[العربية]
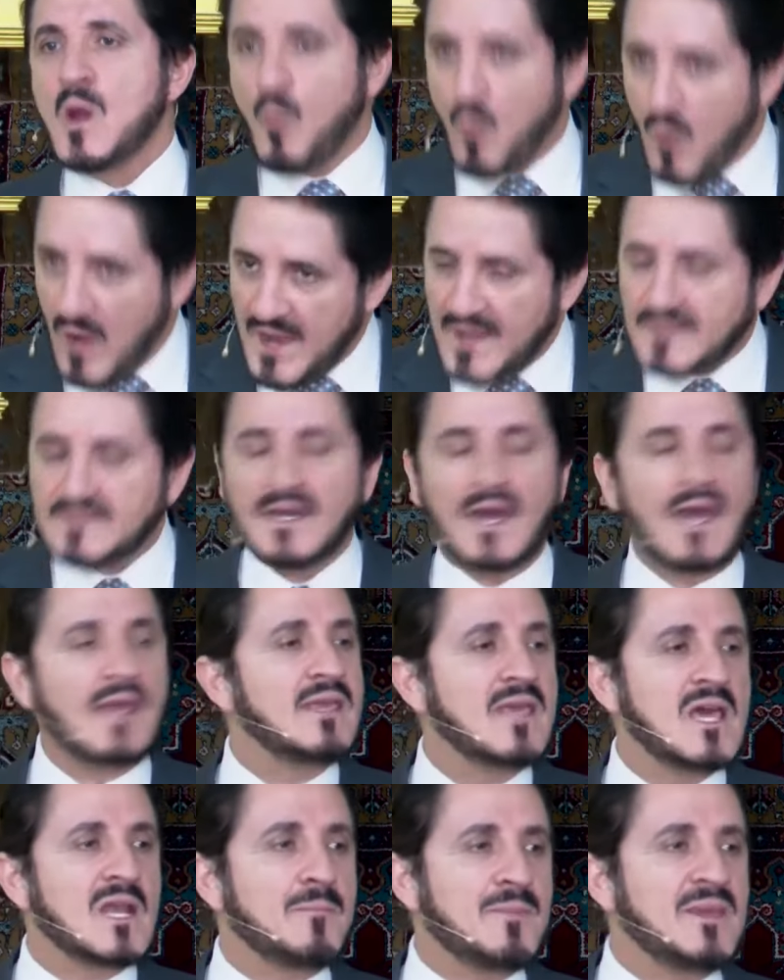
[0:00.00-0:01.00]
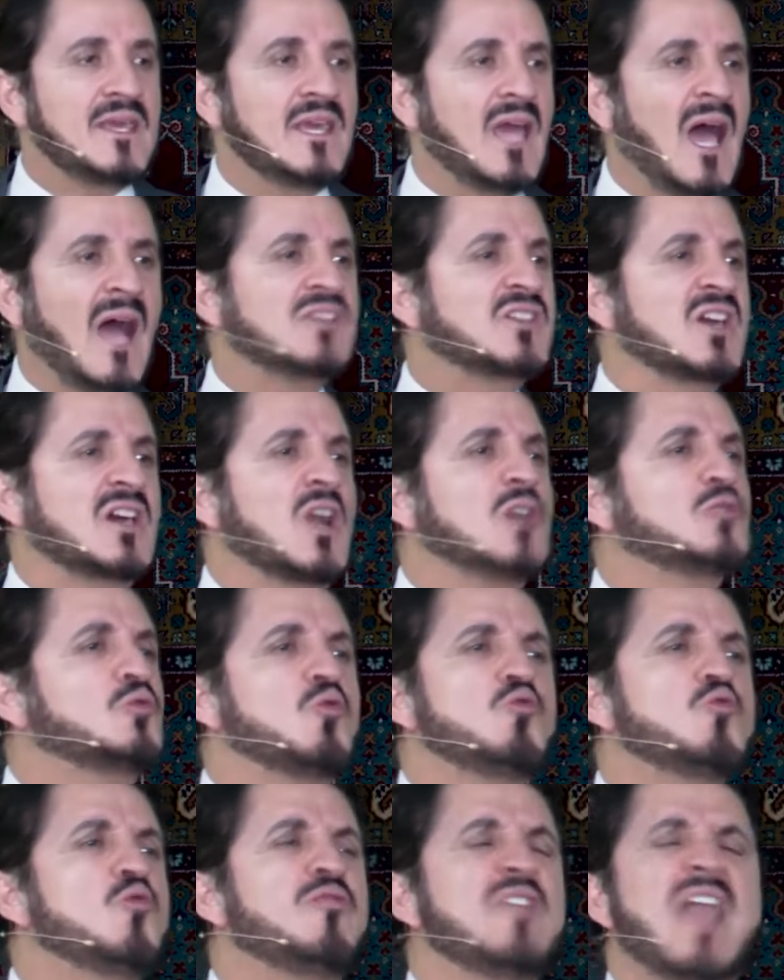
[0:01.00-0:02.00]
ويتغير به عشرات
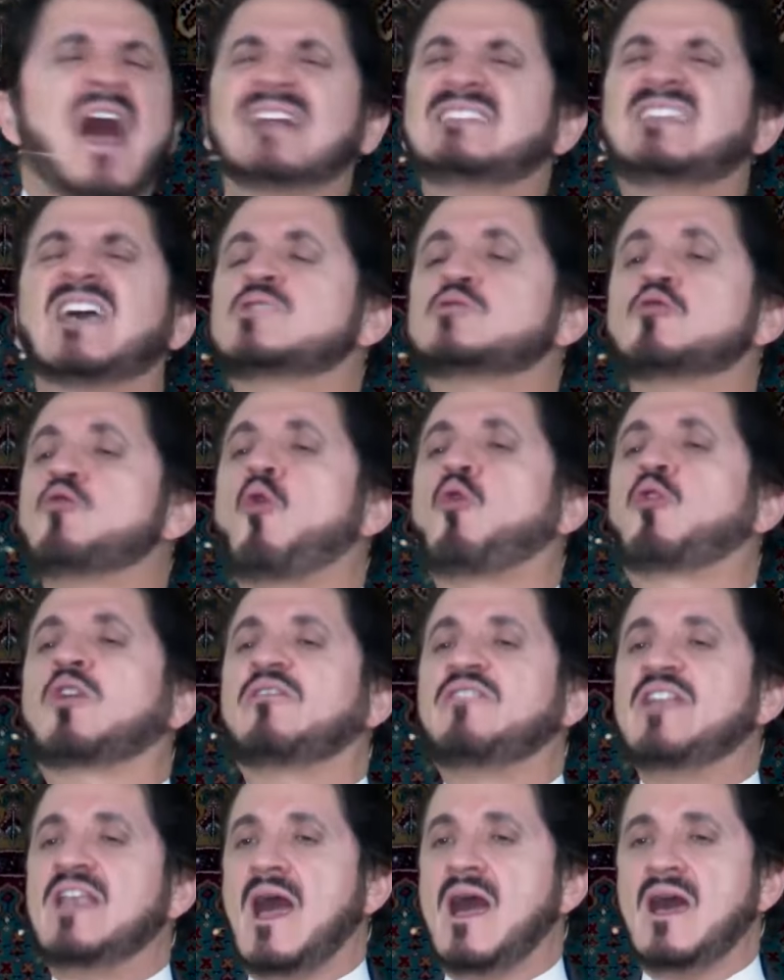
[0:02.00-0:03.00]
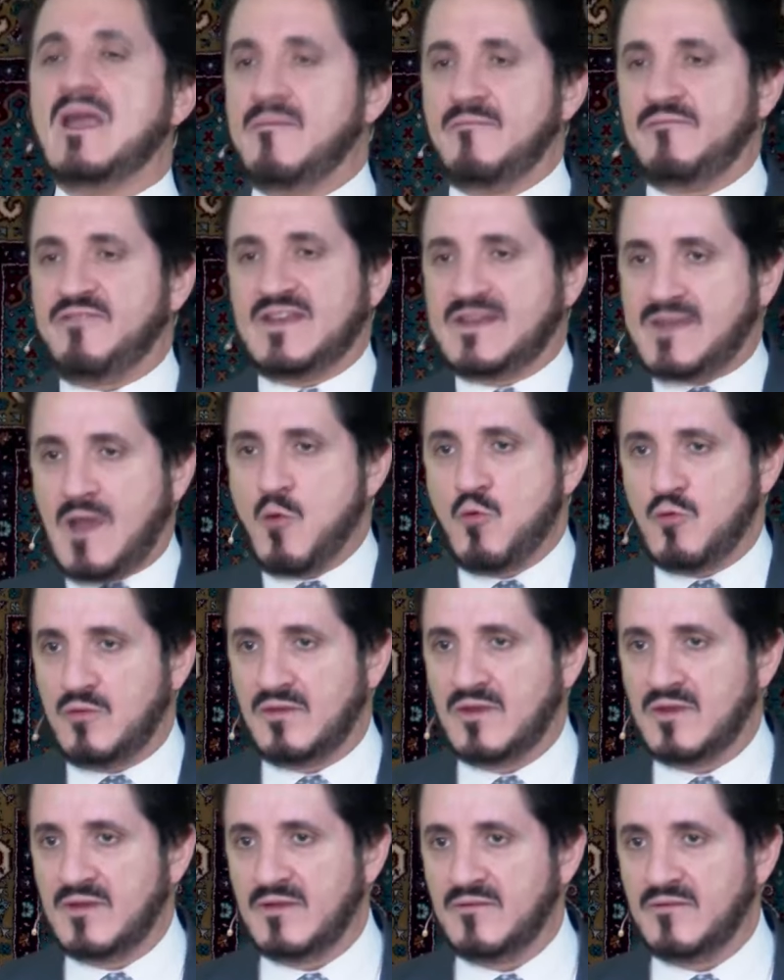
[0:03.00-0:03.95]
ألوف الأحداث الأخرى في العالم في الكون